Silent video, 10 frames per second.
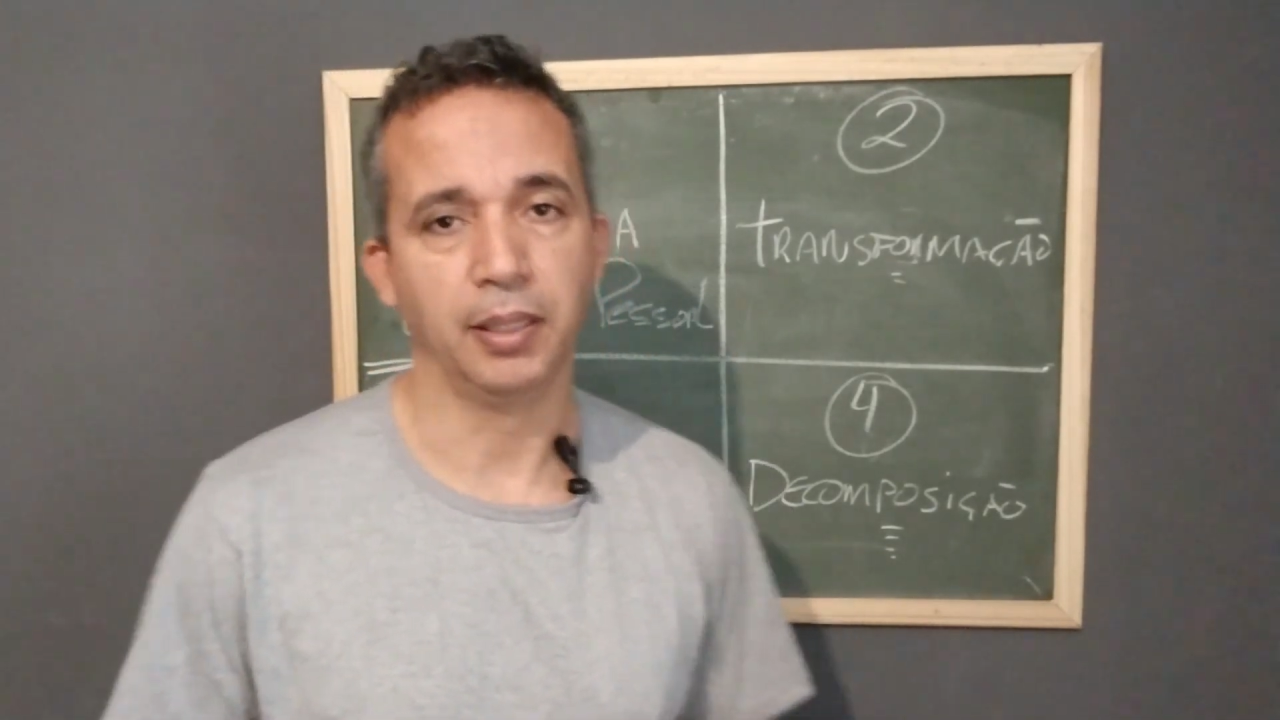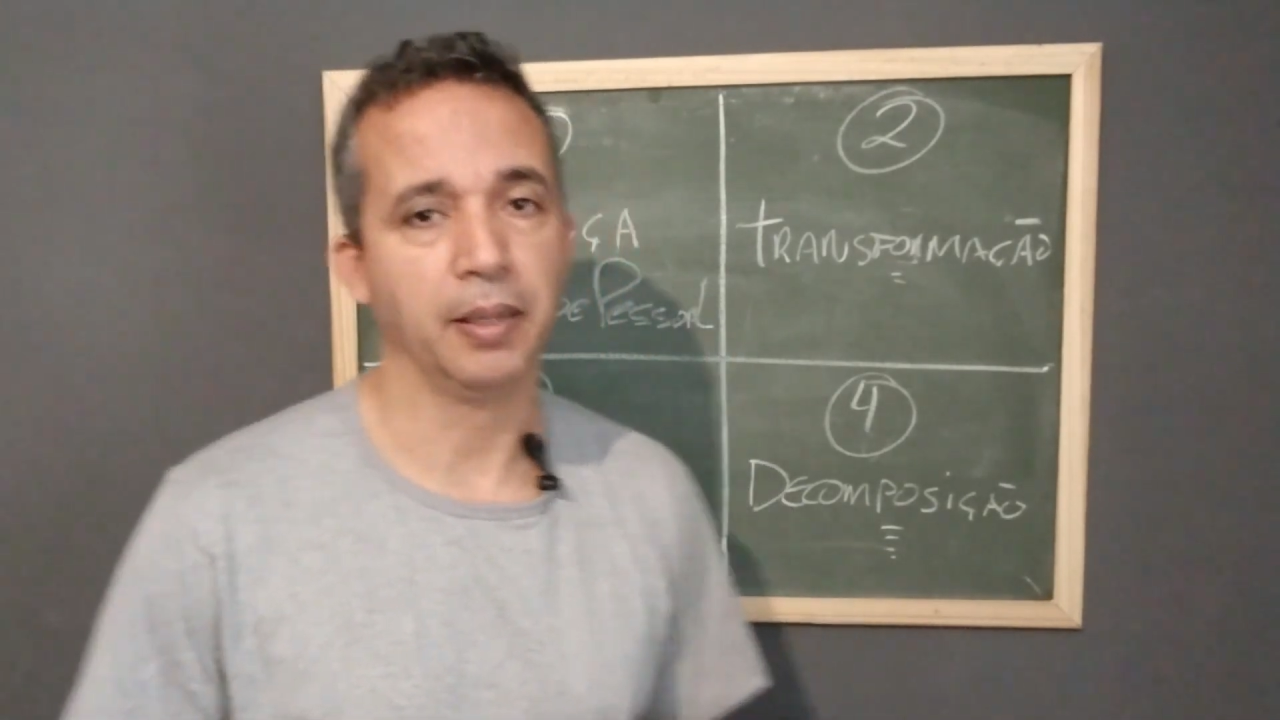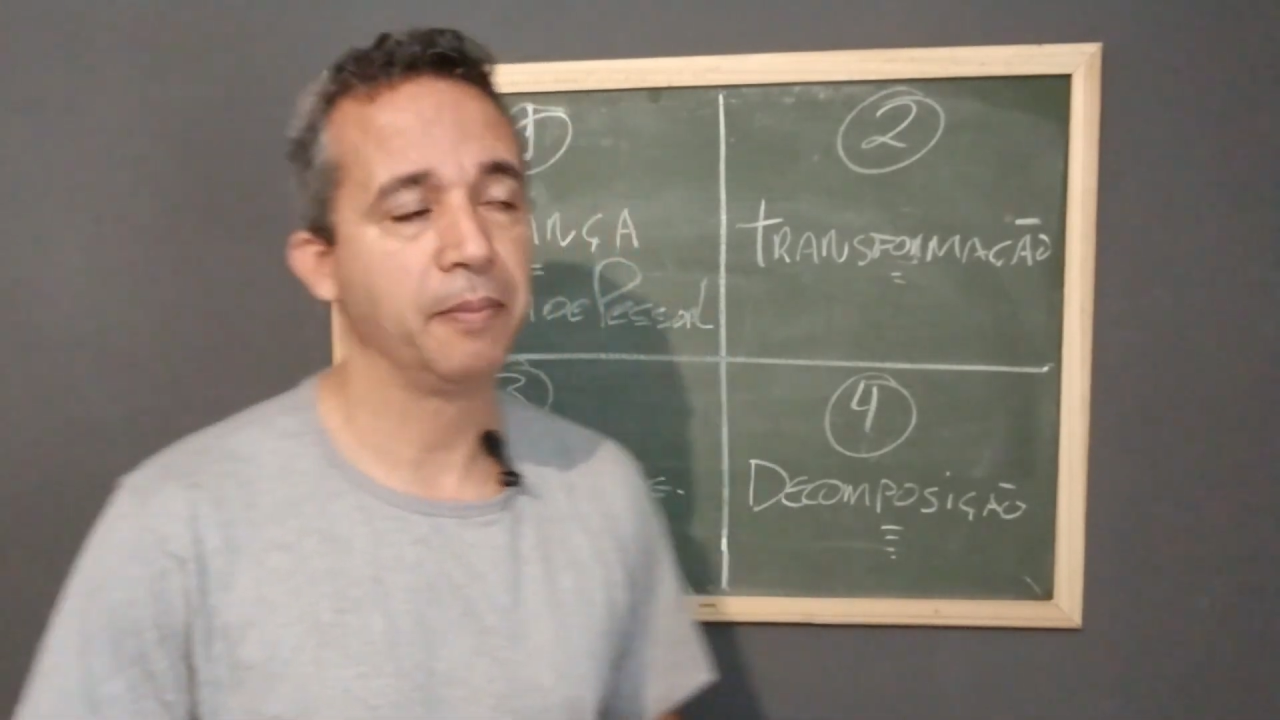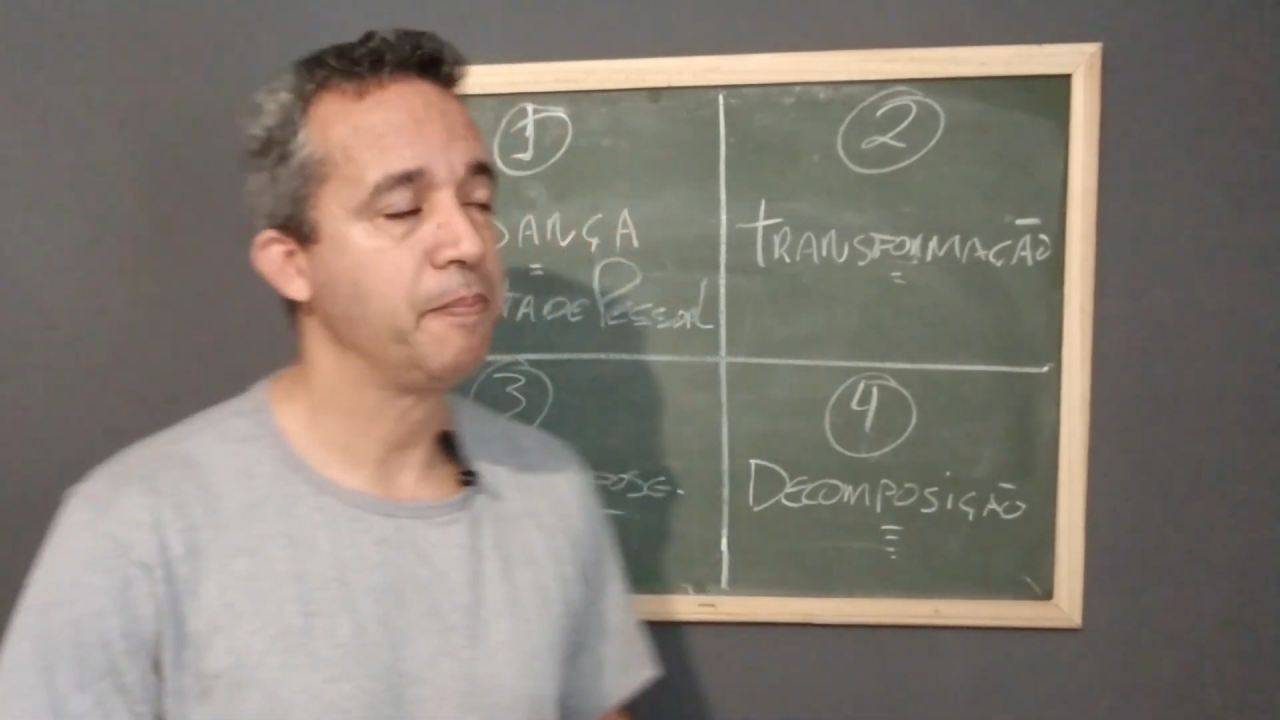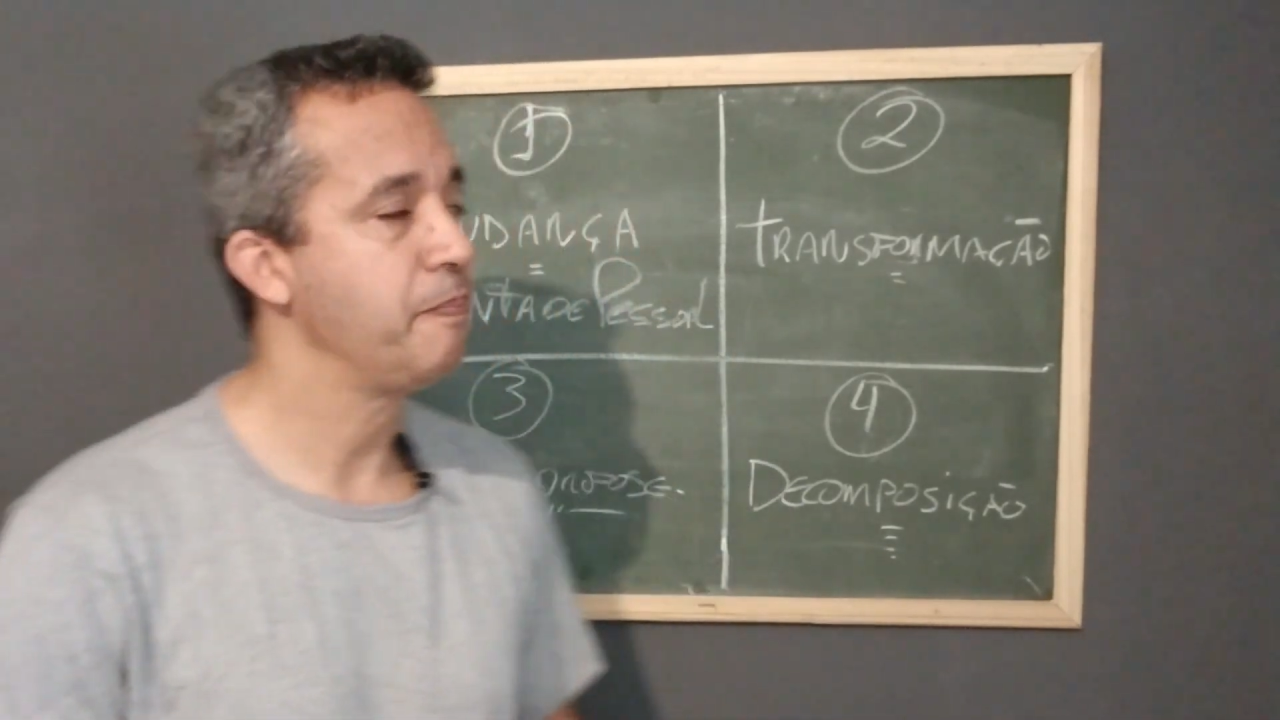
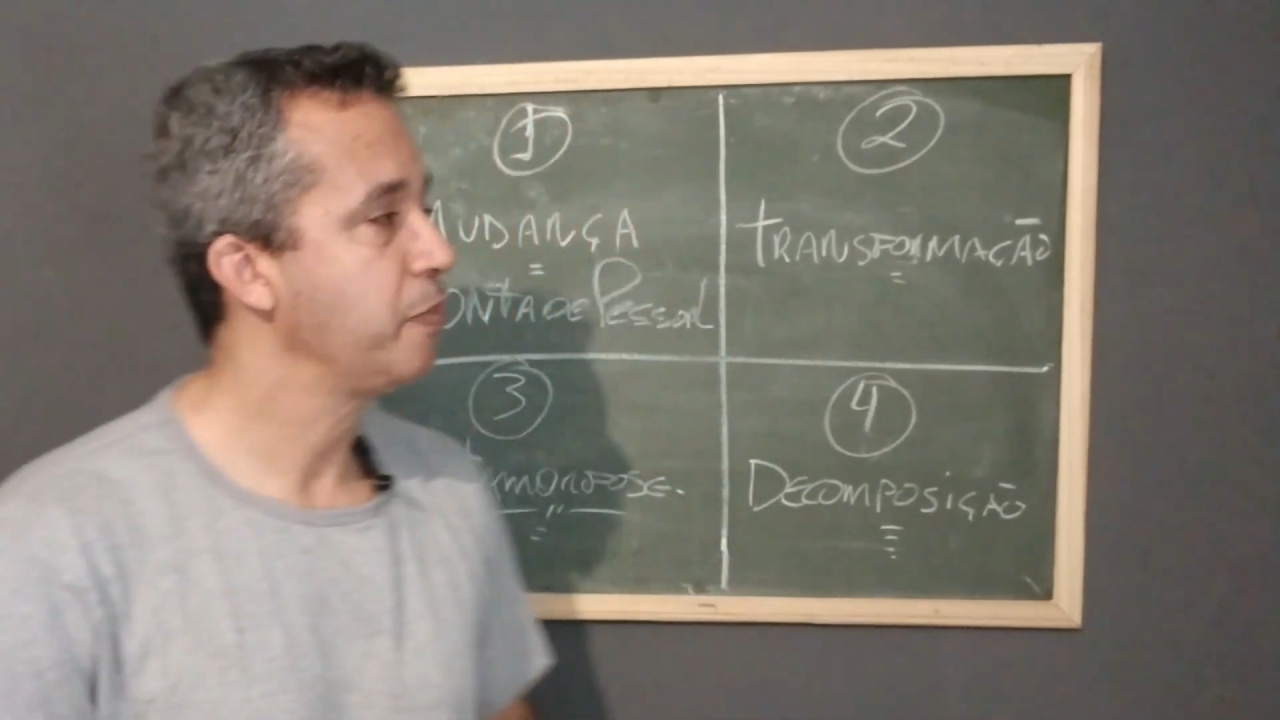né?